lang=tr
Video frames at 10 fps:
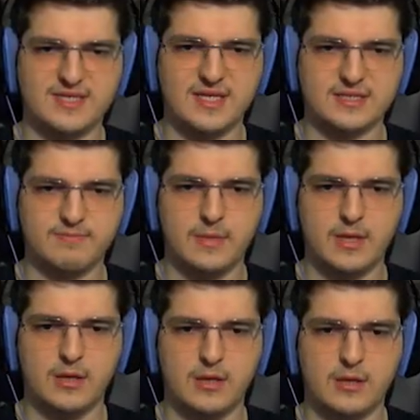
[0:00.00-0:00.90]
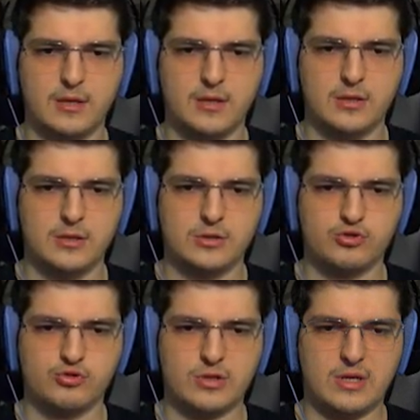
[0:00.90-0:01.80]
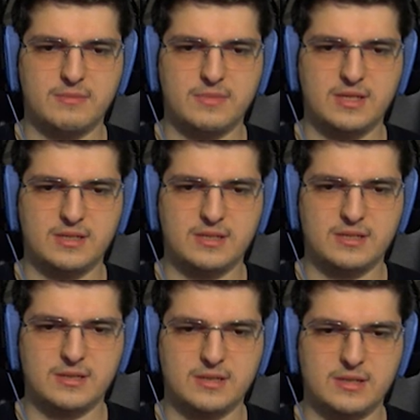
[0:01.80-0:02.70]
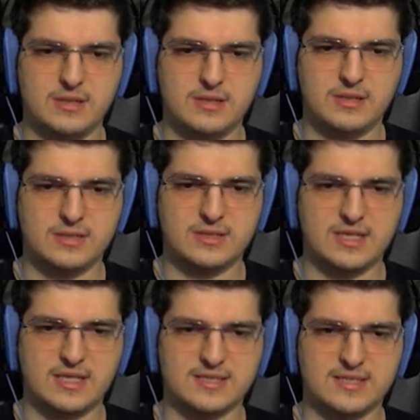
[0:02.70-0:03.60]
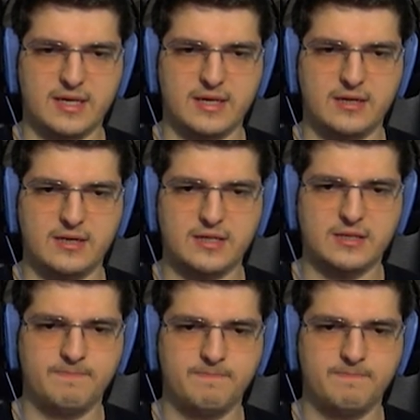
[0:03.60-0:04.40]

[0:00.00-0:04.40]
lazım. Şuradan bir e, 8 taneyi ayıralım.